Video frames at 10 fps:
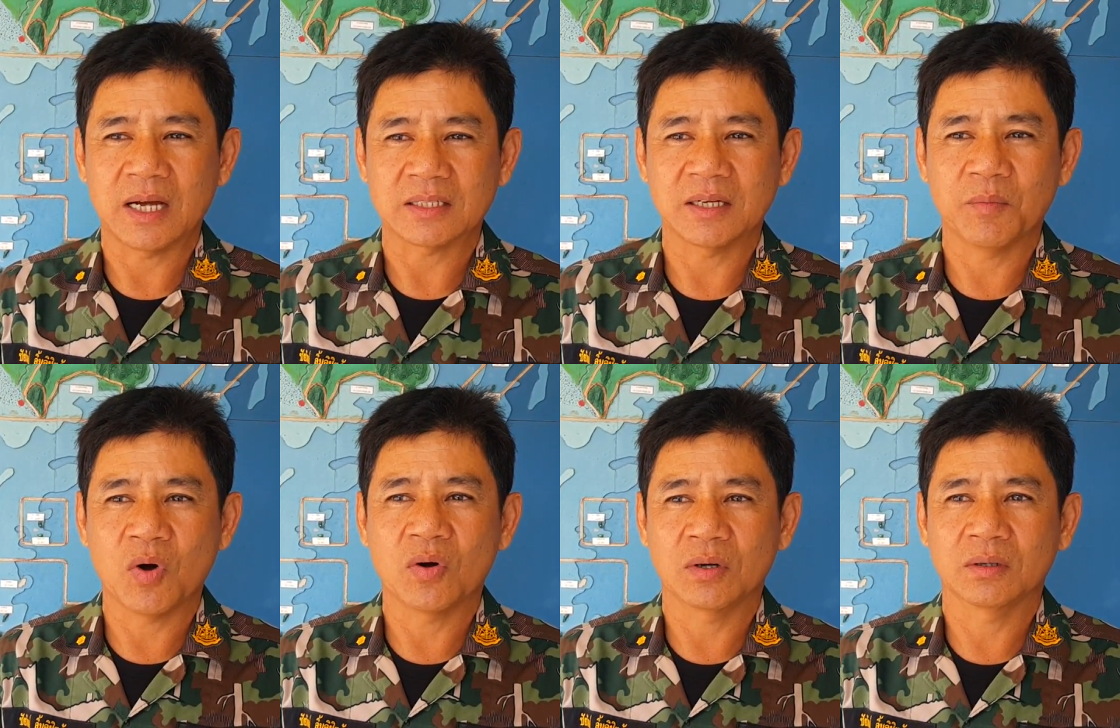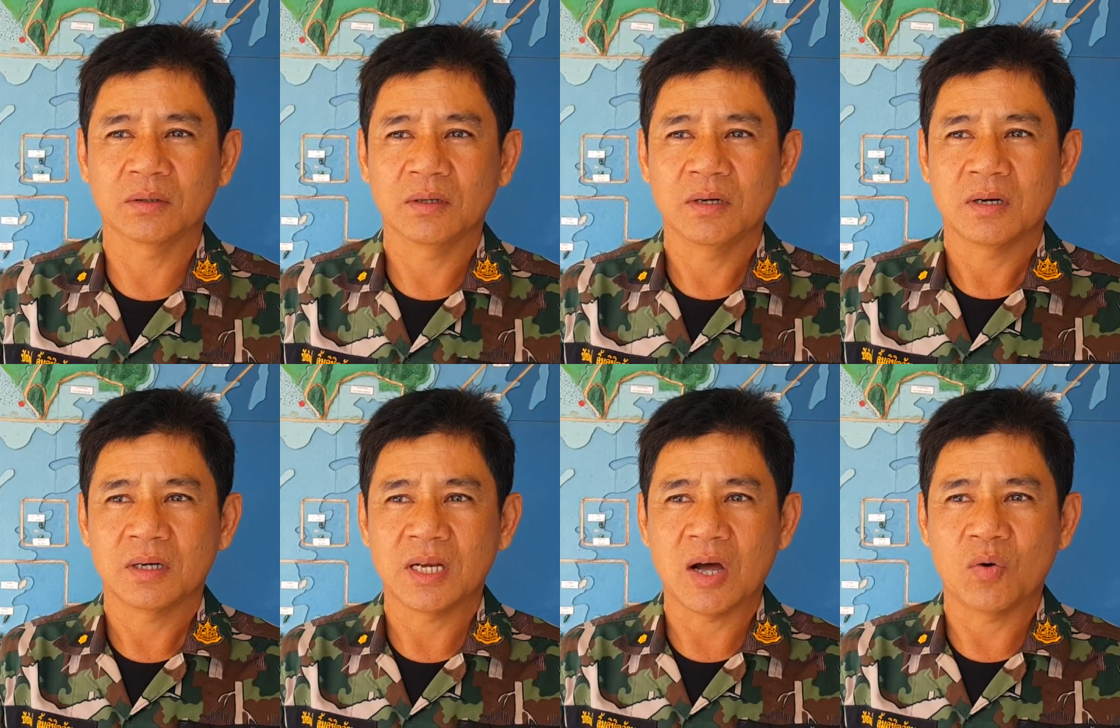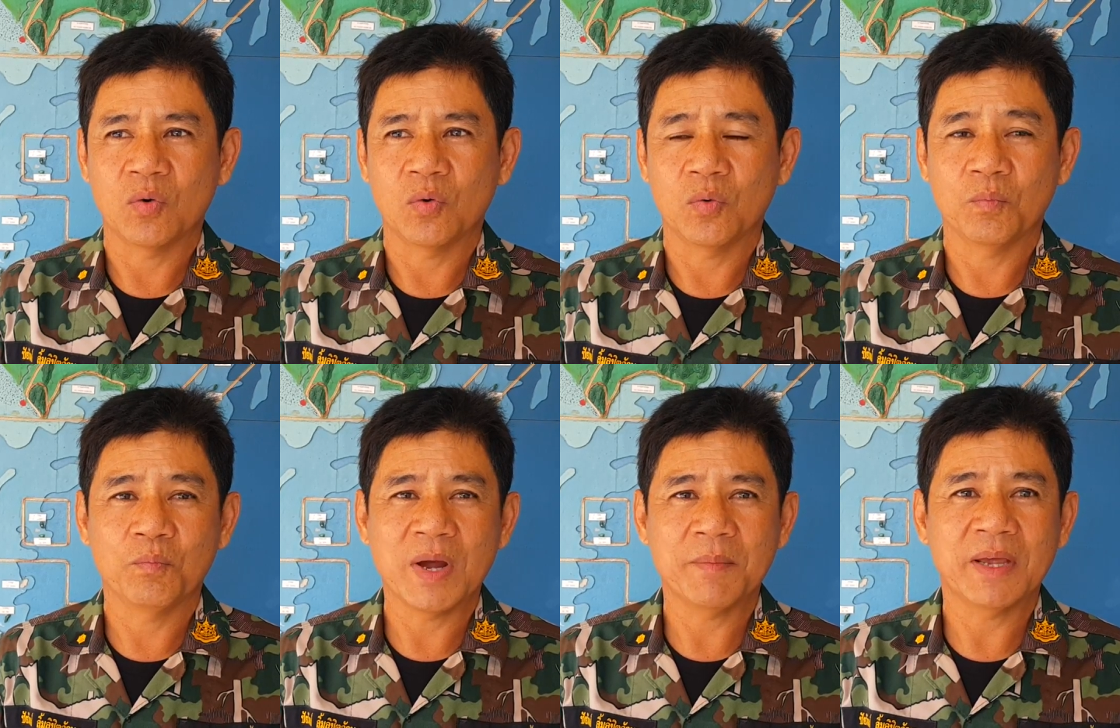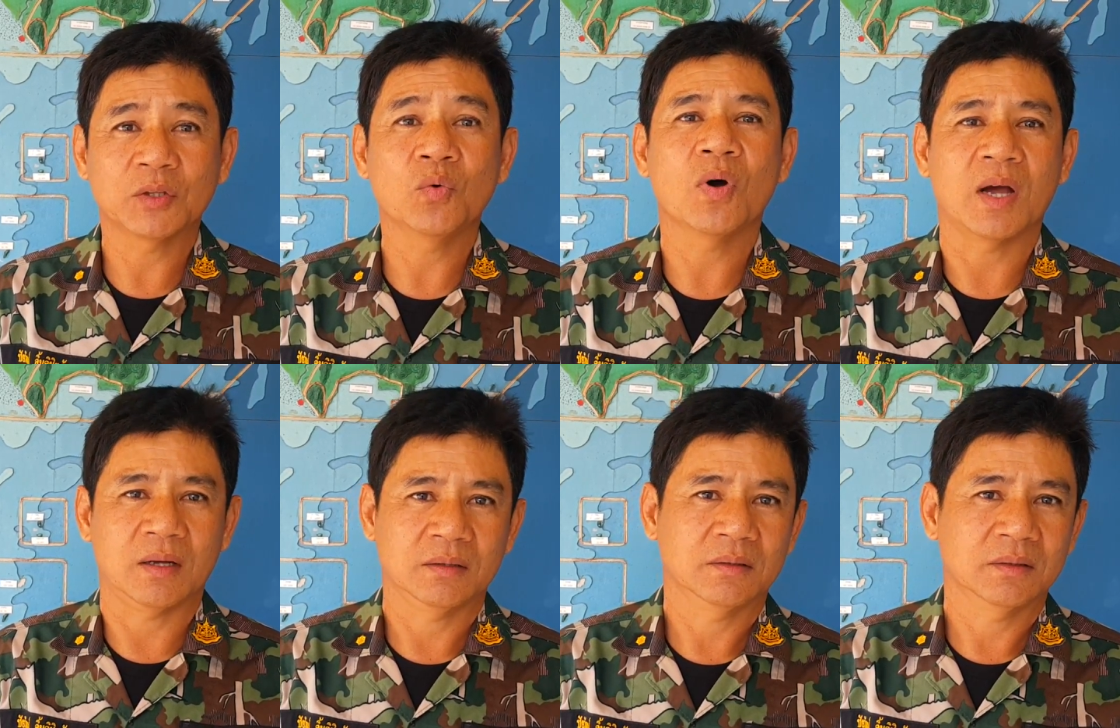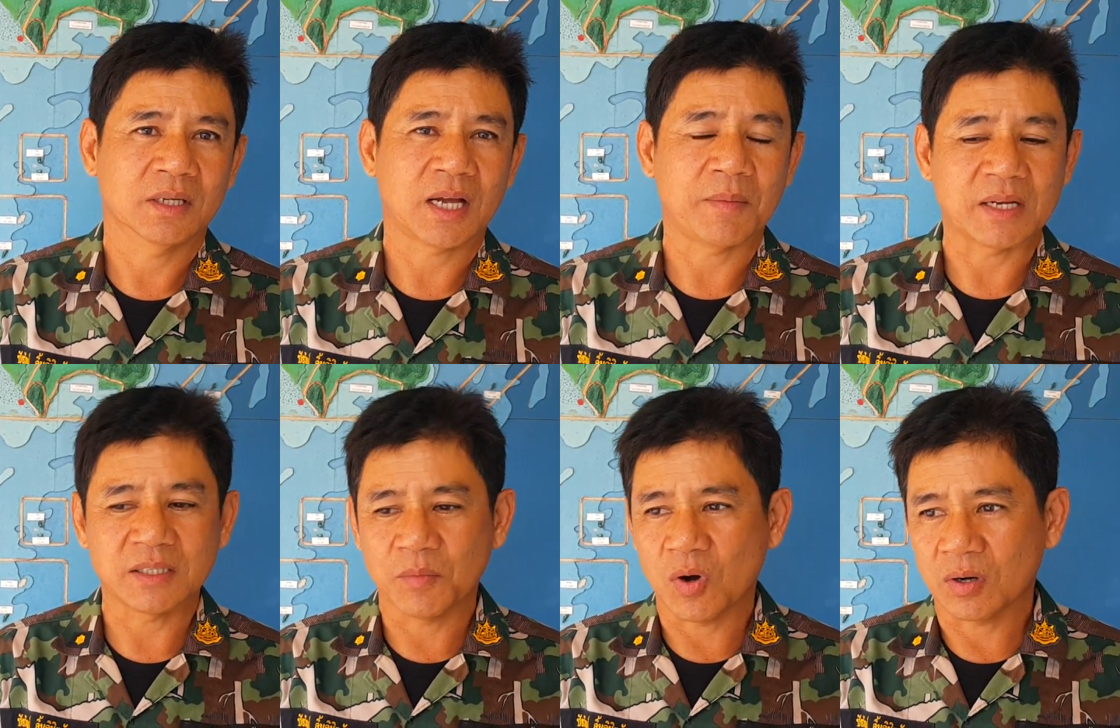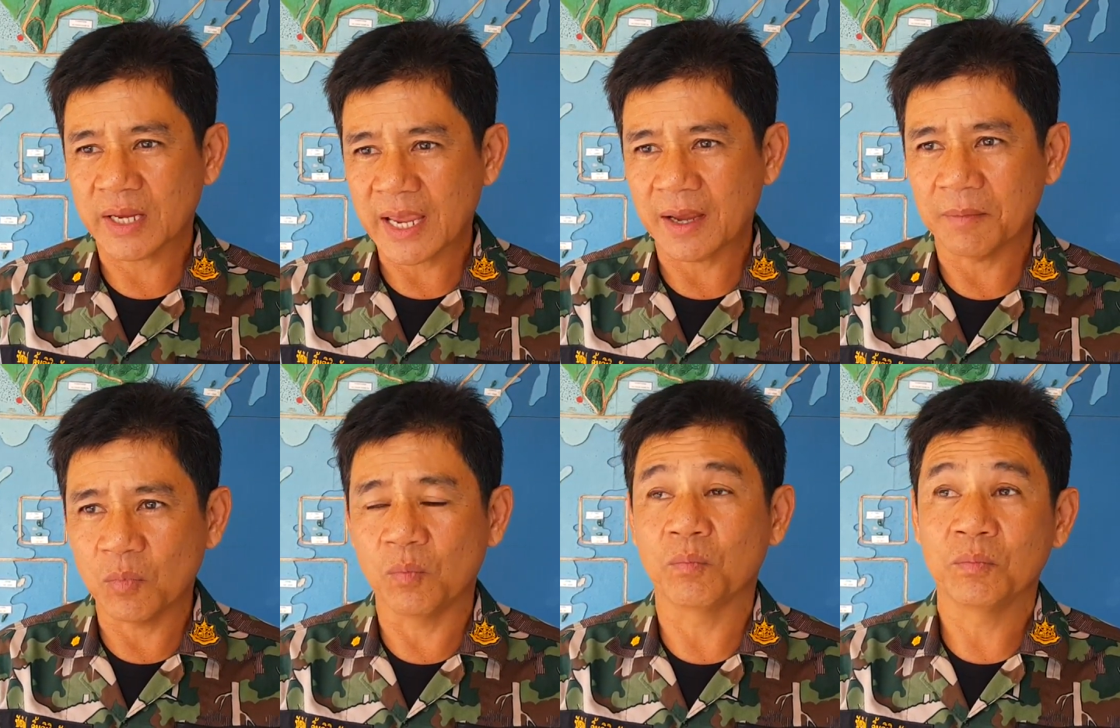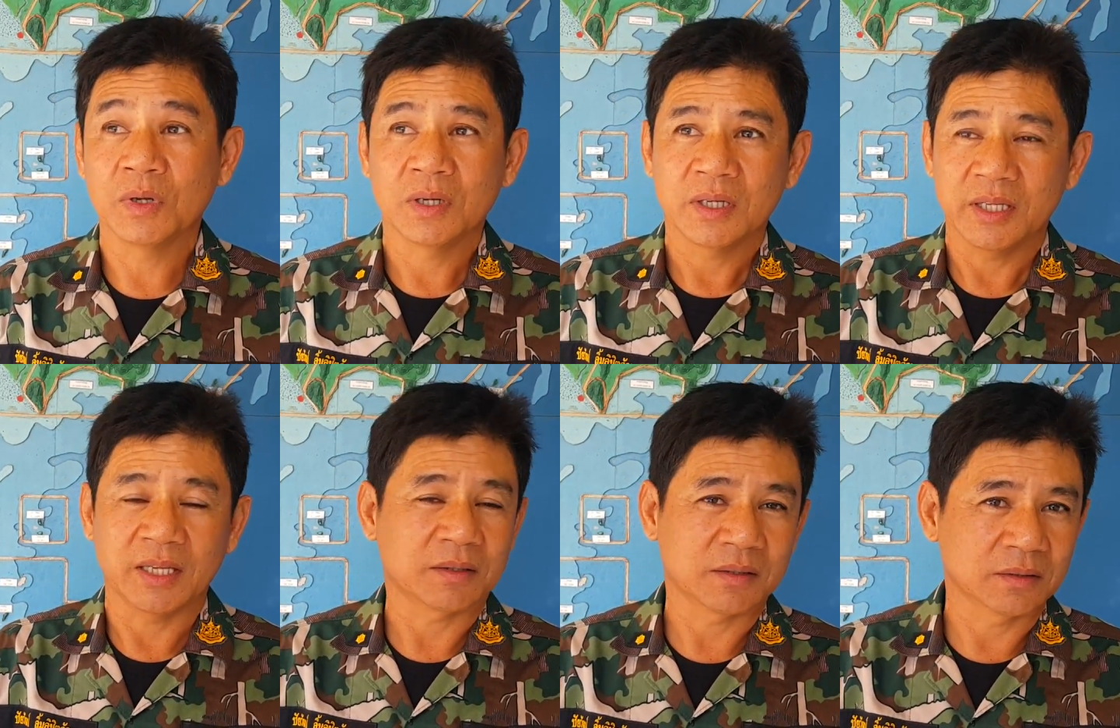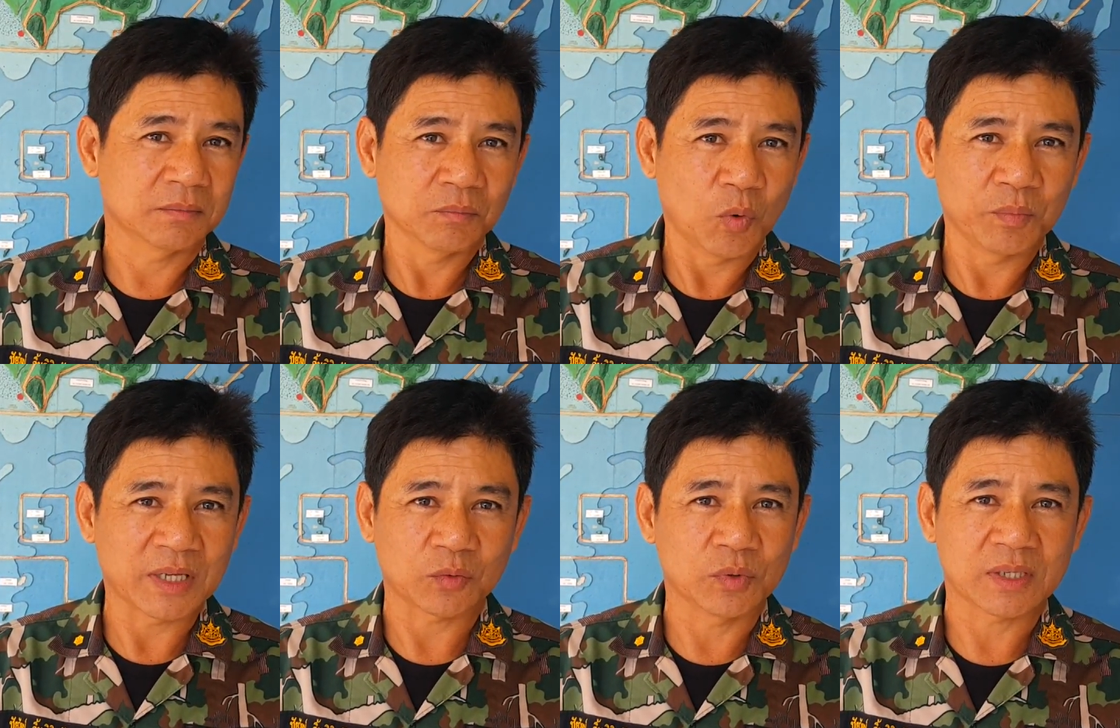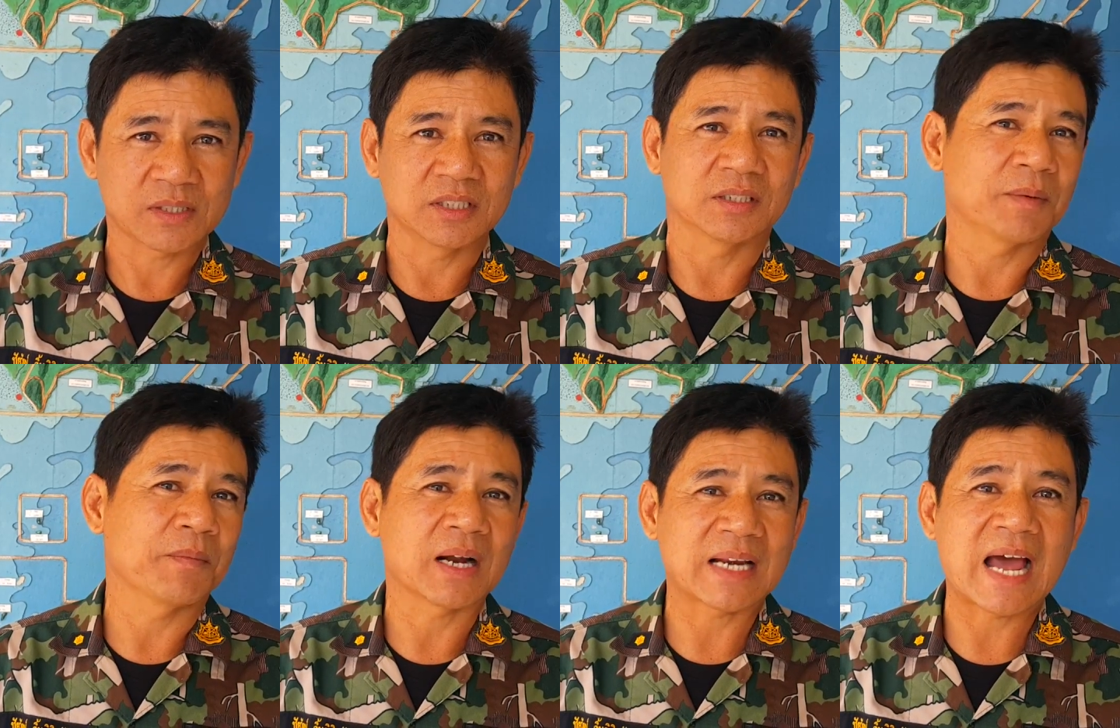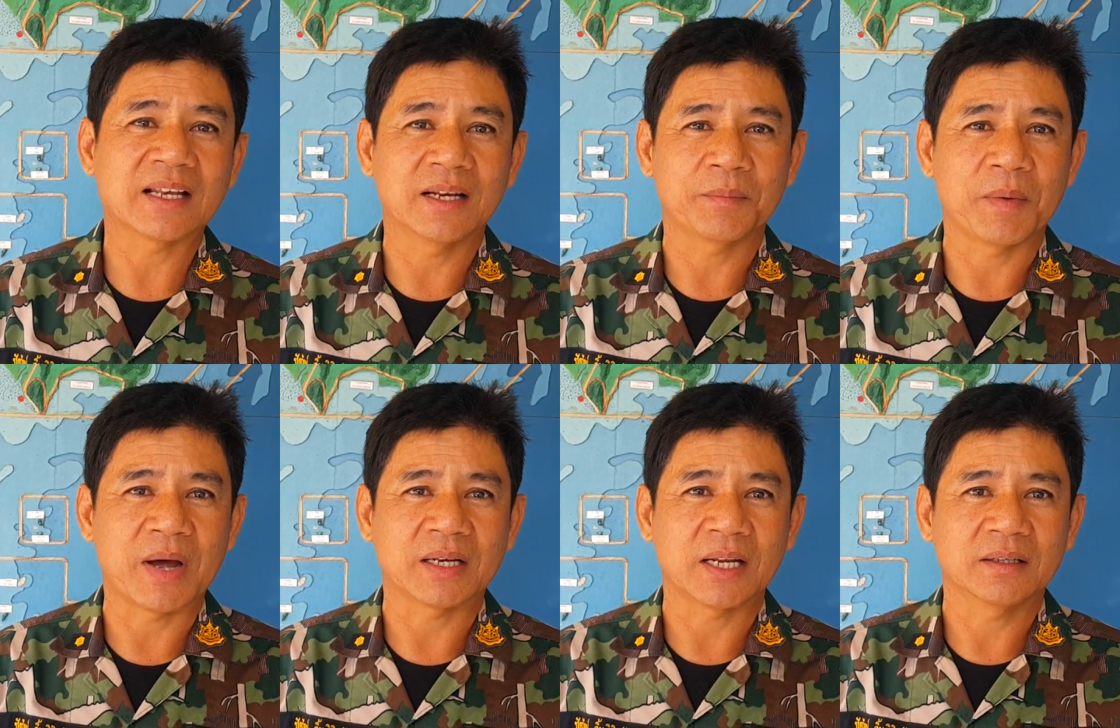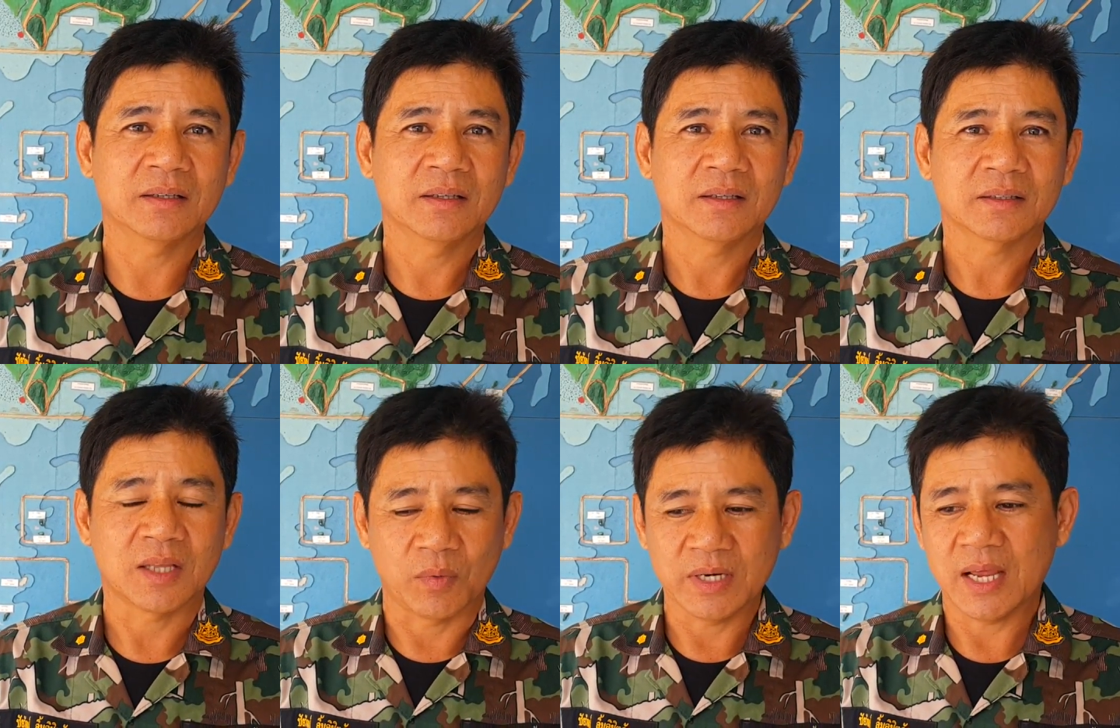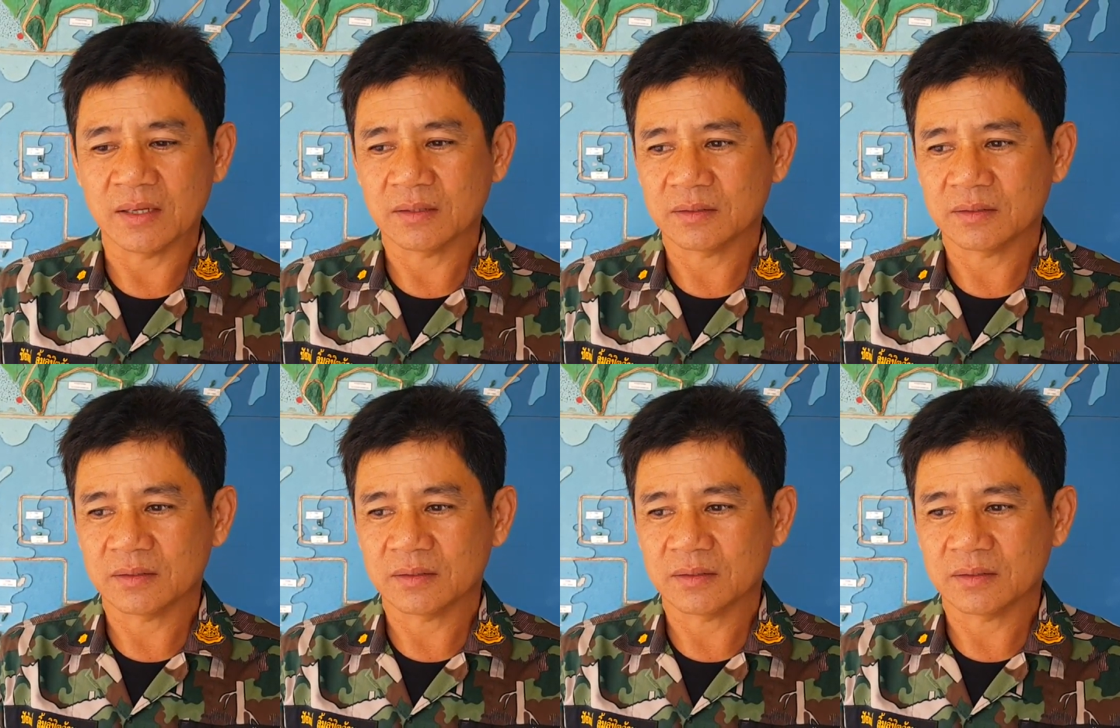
อาจจะมองเราไม่ไม่ทั่วครับอาจจะมองแค่มุมอีกมุมจากดูจากสื่อจากบางด้านอะไรประมาณนั้น แต่วันนี้